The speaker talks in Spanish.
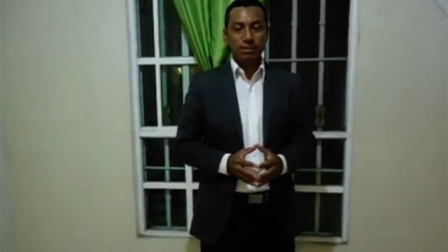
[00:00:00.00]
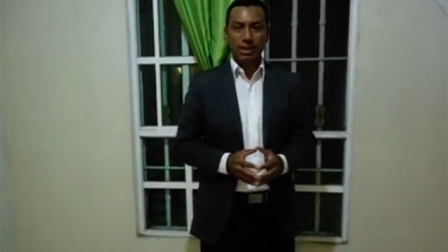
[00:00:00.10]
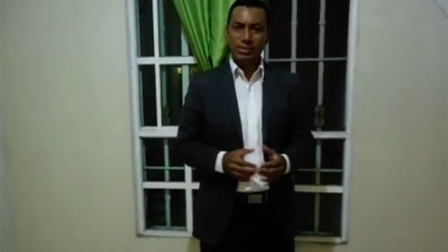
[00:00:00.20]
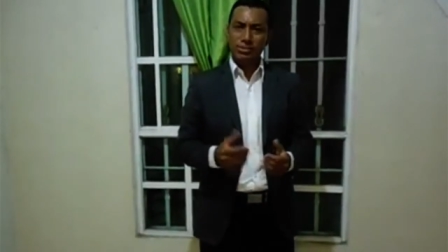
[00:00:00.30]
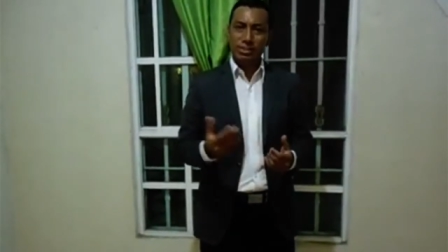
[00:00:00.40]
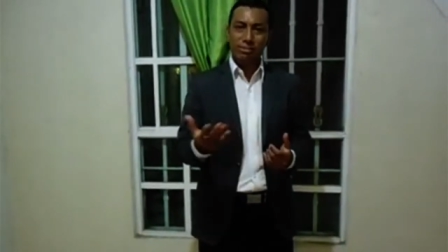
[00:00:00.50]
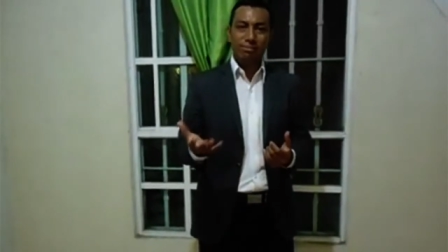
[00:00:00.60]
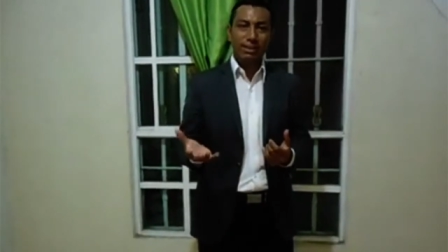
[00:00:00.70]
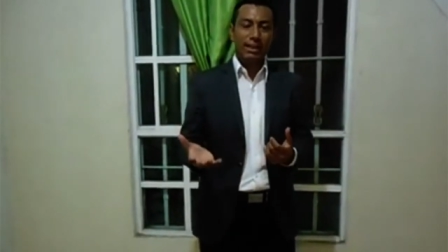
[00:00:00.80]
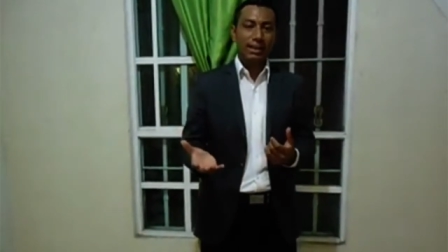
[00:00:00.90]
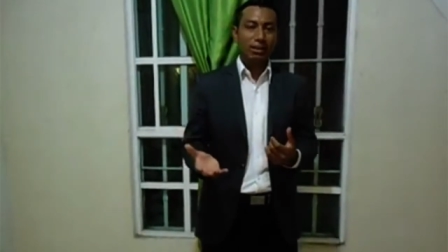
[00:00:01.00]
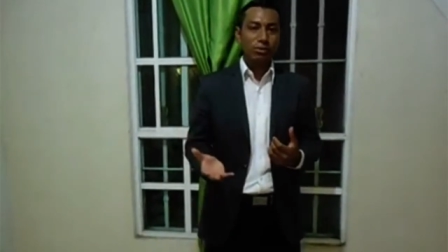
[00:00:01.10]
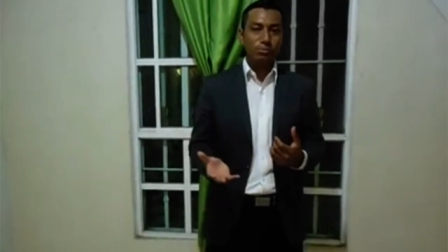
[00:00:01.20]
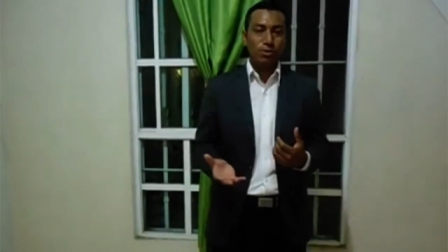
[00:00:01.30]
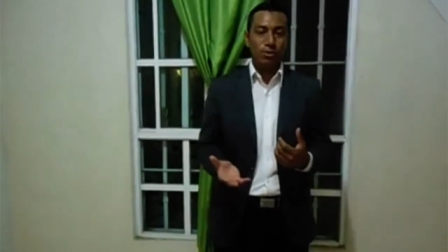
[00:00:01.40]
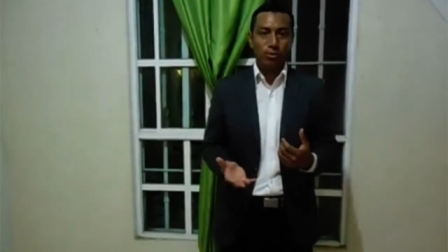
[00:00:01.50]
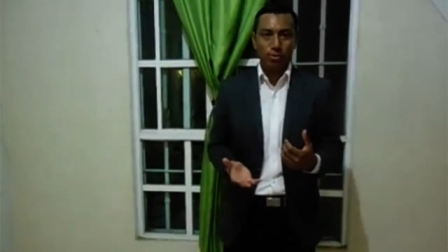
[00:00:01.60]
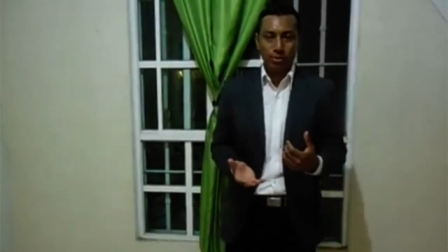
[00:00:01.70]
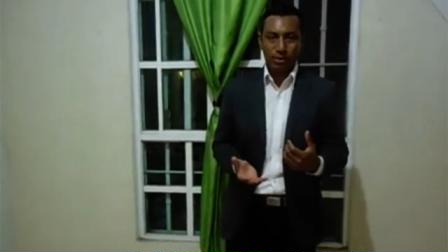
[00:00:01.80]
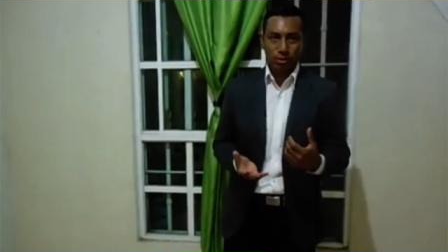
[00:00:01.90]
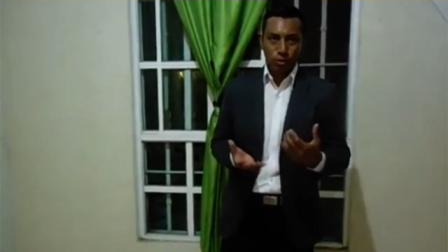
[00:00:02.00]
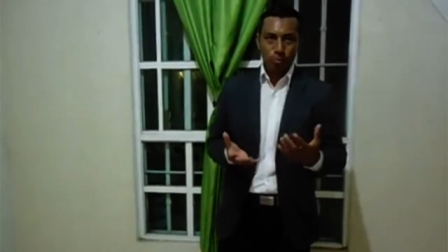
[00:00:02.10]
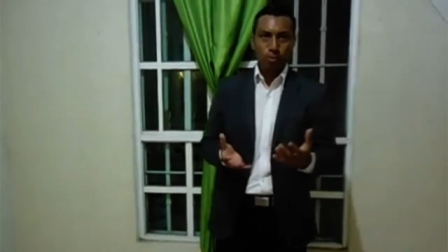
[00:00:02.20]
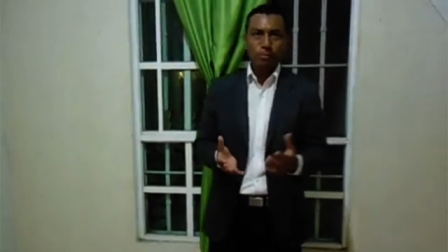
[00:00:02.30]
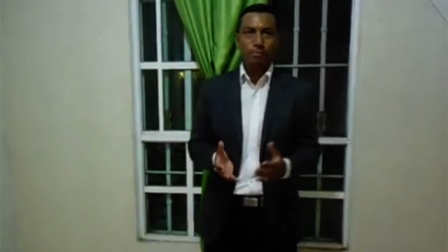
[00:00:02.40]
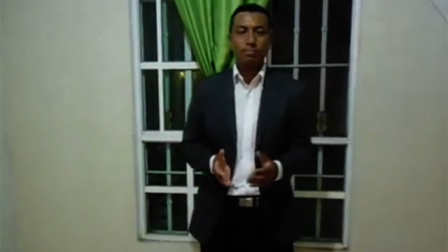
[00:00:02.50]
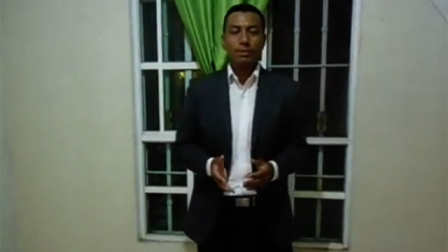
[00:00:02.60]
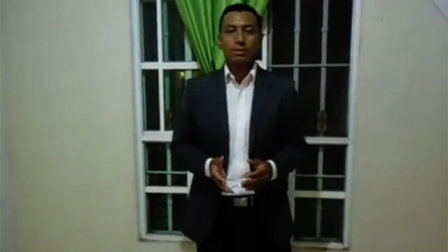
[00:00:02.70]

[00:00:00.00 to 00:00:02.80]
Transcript: Eso significa que como grupo